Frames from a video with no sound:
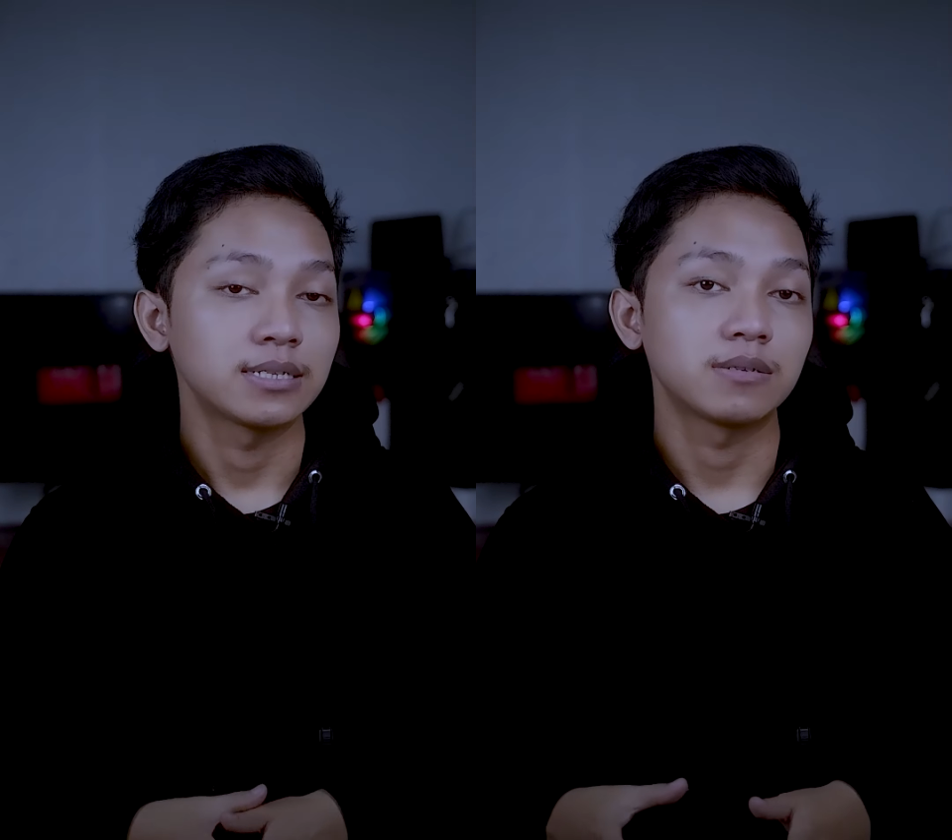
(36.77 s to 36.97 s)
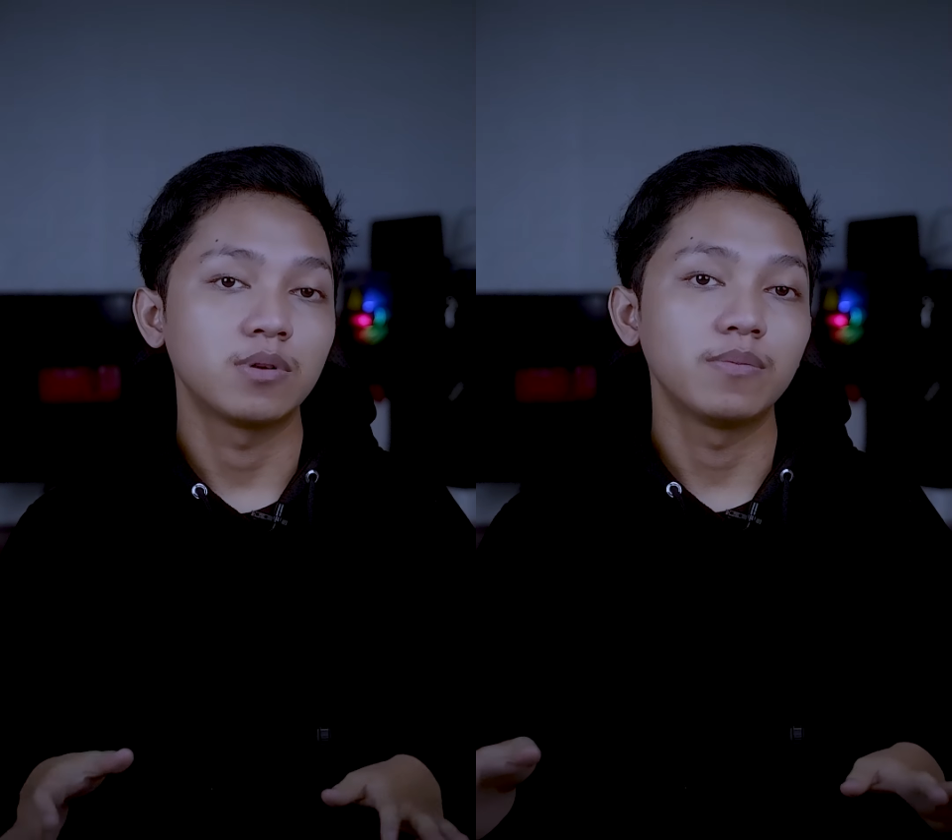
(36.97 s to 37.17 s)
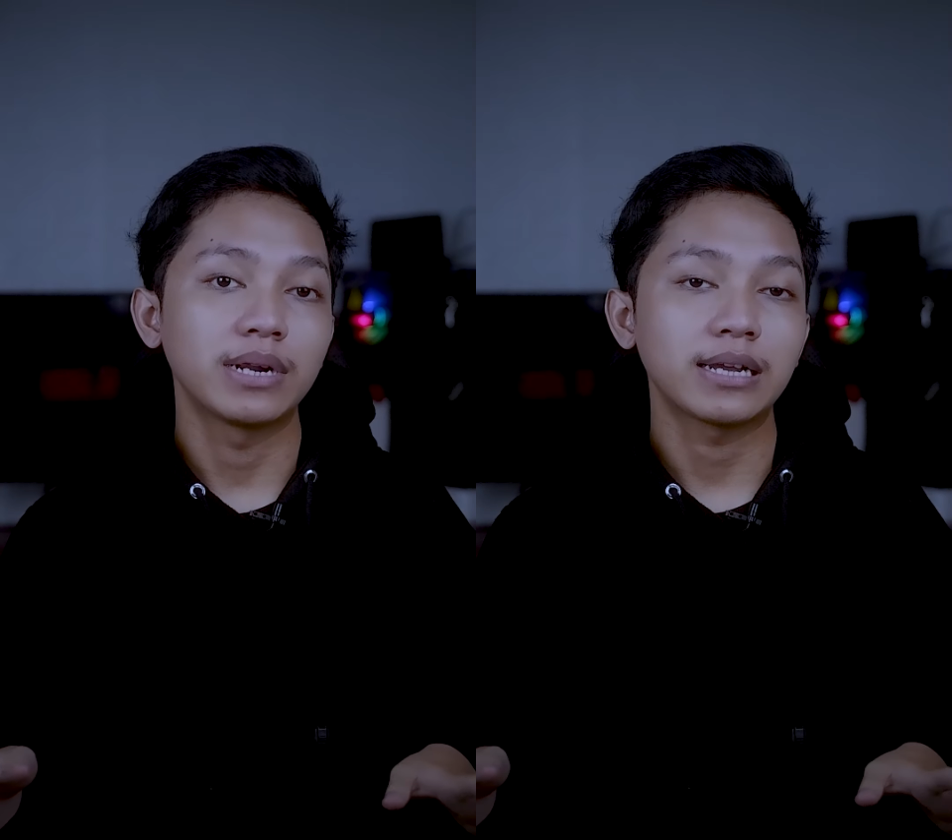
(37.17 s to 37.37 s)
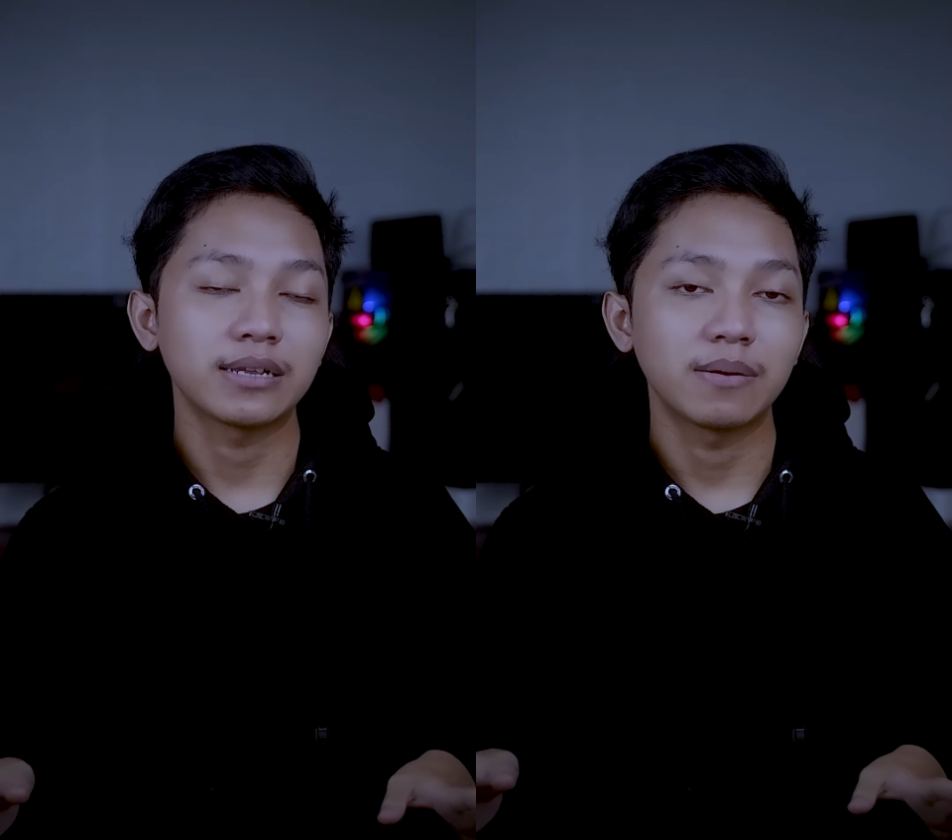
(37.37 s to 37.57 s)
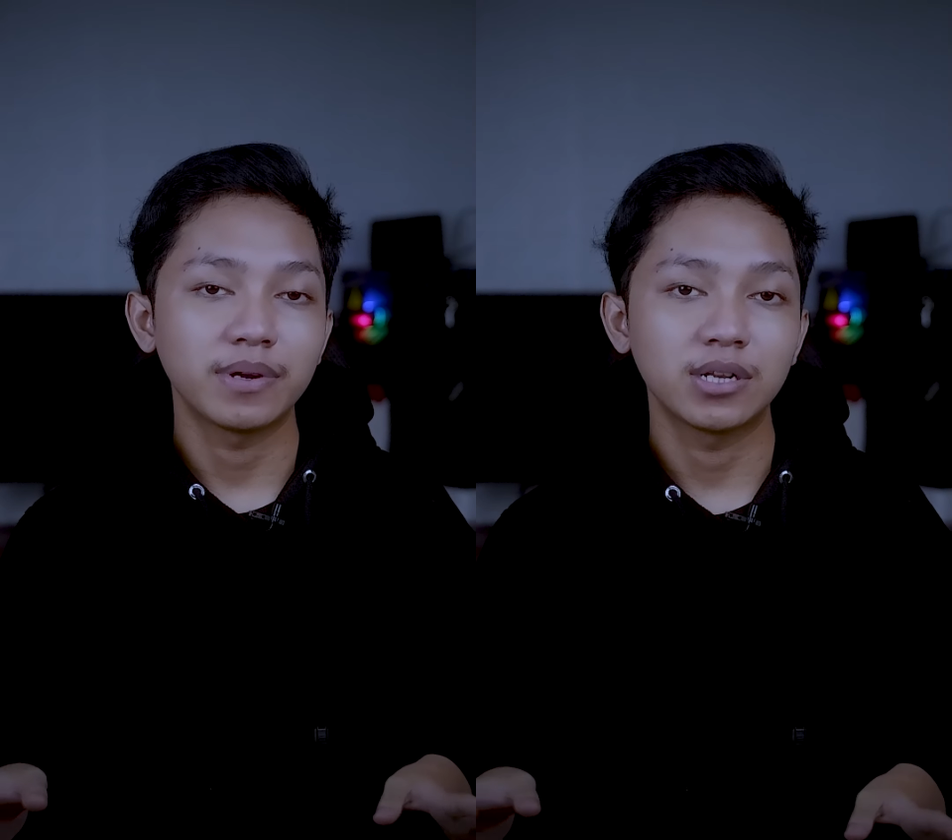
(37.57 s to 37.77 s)
Sebelum
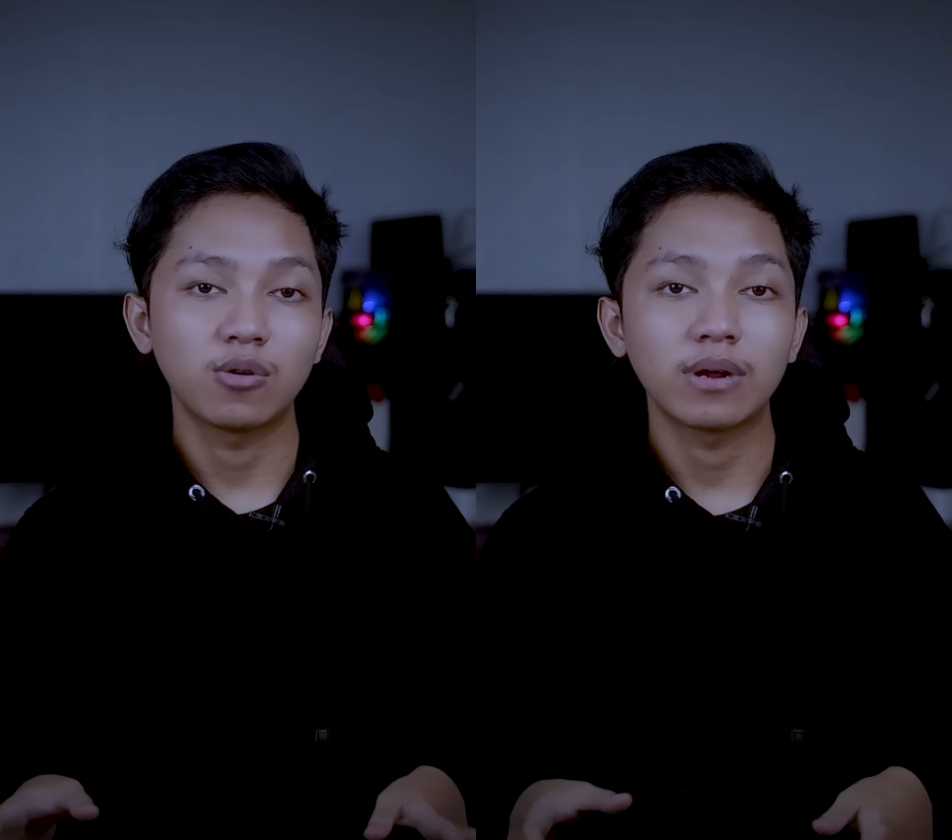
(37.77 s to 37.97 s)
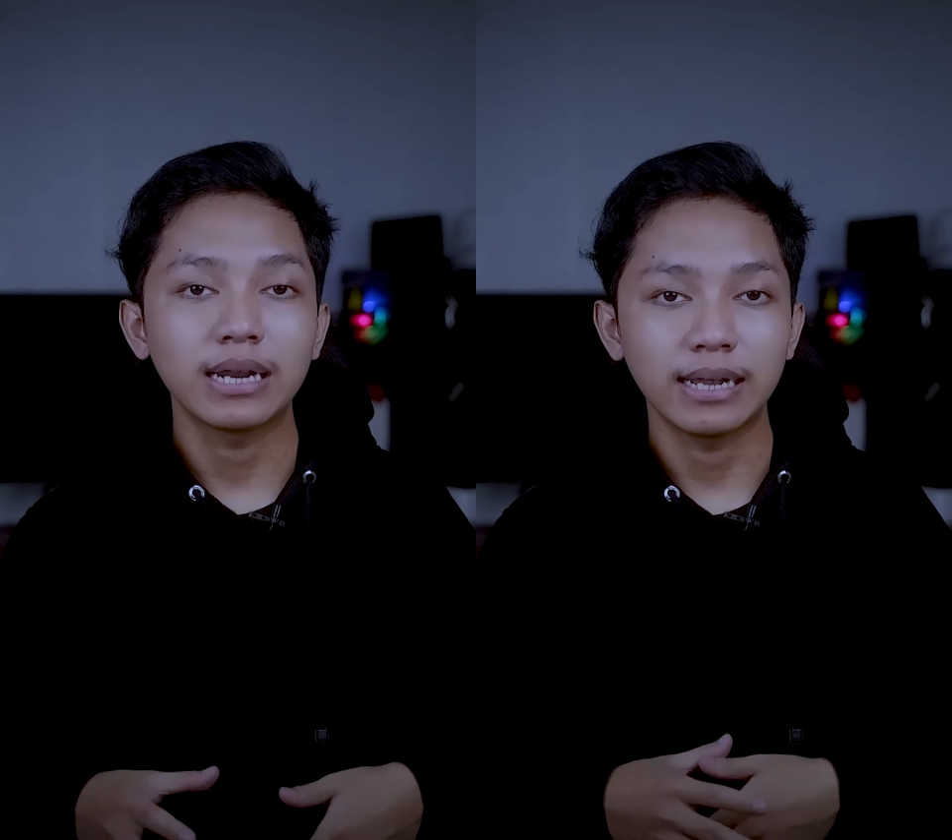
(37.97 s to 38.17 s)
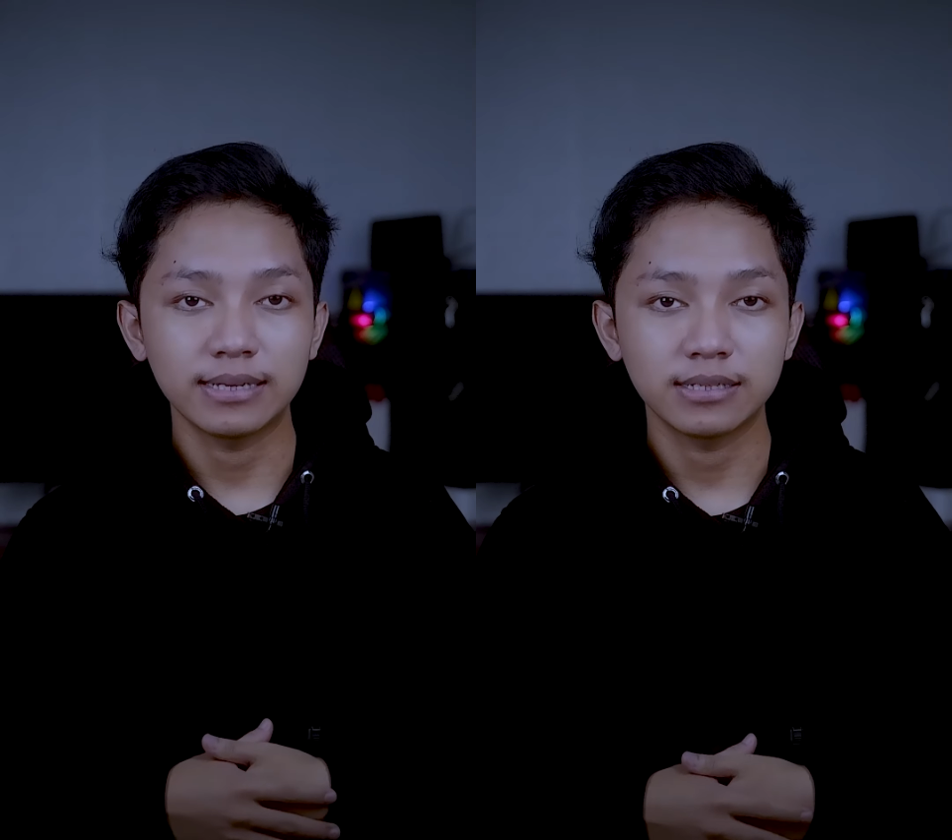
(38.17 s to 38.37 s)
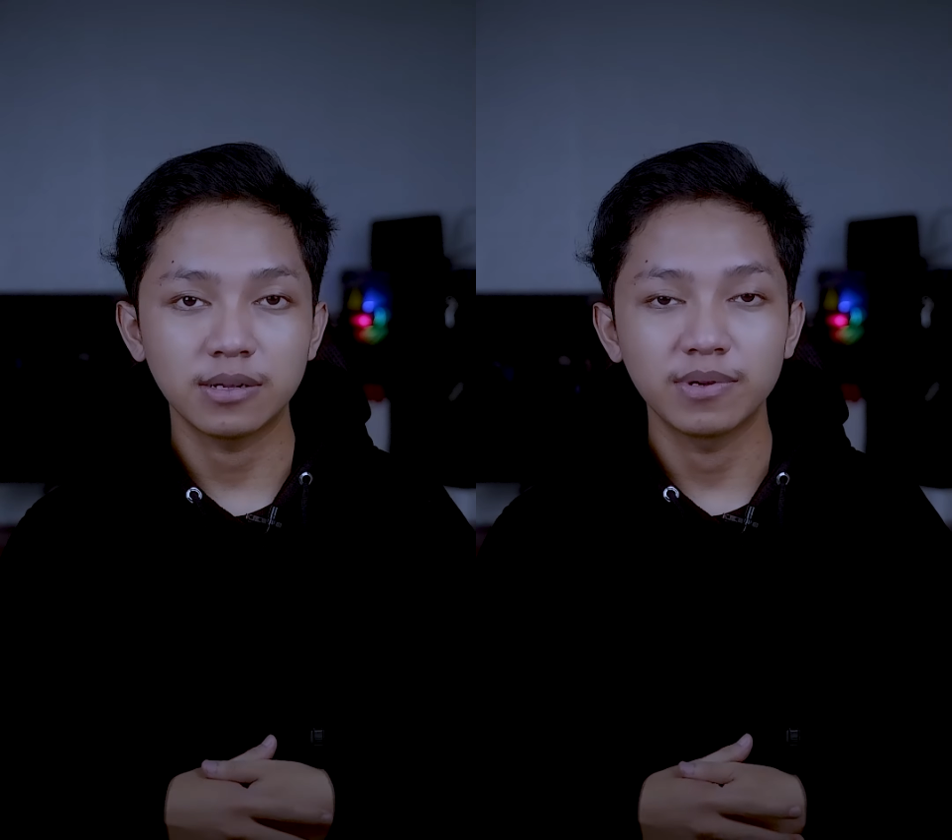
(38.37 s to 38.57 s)
mereka nyampe di ruang kelas,